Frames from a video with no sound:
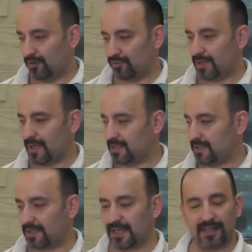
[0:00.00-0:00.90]
Onun
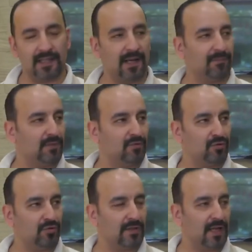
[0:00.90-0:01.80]
haricinde kendi yaptığımız
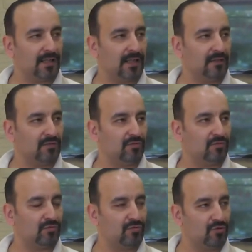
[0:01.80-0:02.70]
ürünlerden
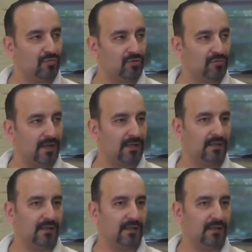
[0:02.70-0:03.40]
sucuğumuz var.